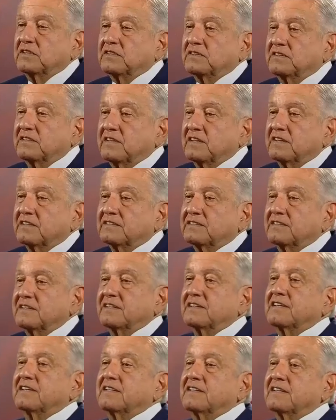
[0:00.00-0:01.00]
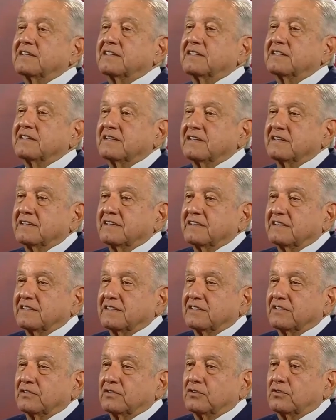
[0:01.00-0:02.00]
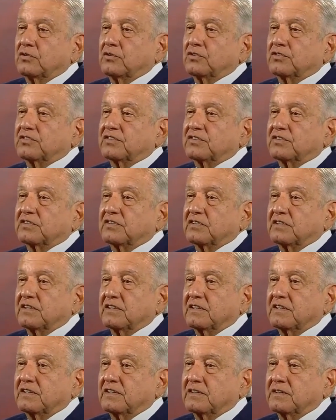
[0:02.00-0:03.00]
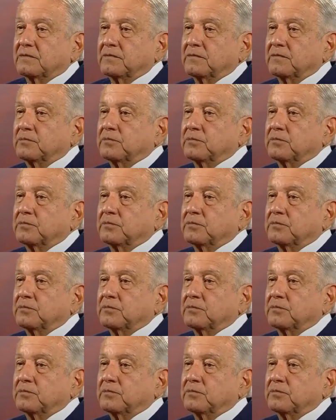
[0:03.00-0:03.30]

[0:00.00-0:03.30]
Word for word: decías de los eh,